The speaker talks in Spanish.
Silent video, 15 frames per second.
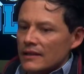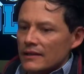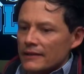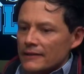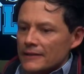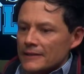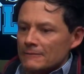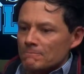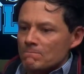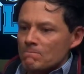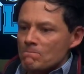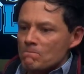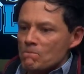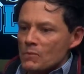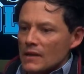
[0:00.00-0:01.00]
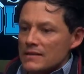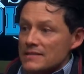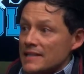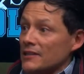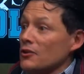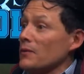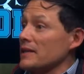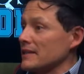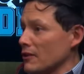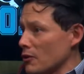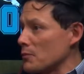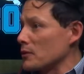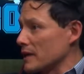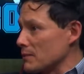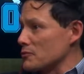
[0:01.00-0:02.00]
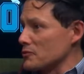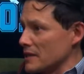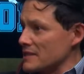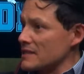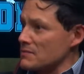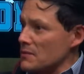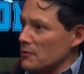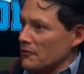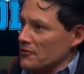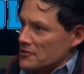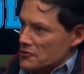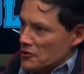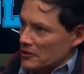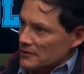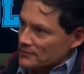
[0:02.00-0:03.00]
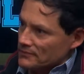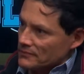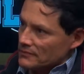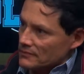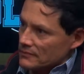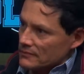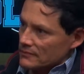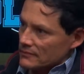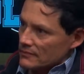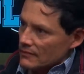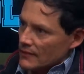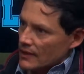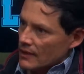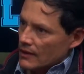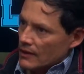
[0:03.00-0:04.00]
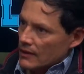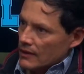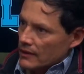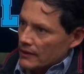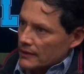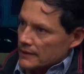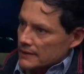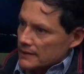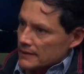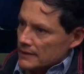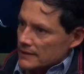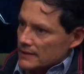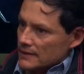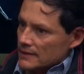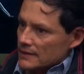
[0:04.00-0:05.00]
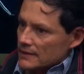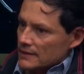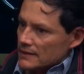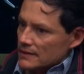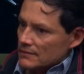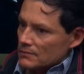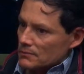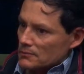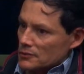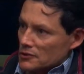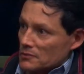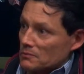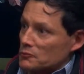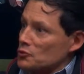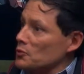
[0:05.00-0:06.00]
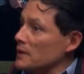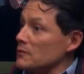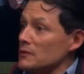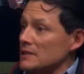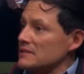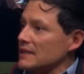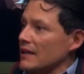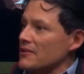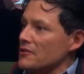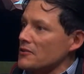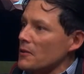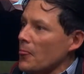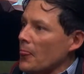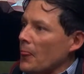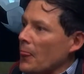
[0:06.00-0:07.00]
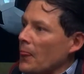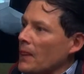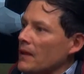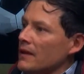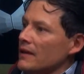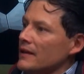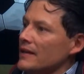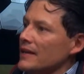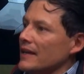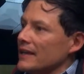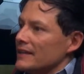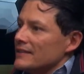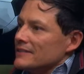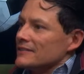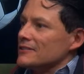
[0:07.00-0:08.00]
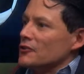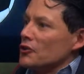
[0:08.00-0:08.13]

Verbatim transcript: eh, siendo vendedor, porque pues esa es mi profesión, eh, pues tuve un estadio y en